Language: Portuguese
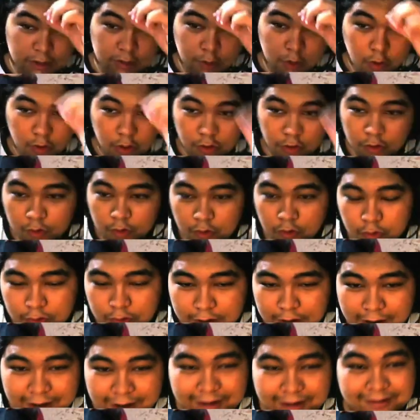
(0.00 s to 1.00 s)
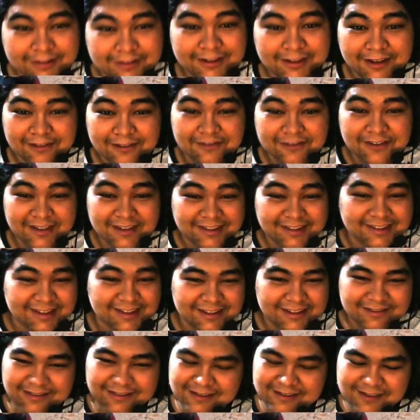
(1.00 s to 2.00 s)
louco! O garganta fica
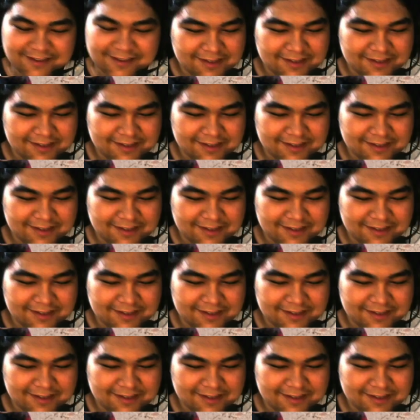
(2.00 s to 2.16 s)
invisível.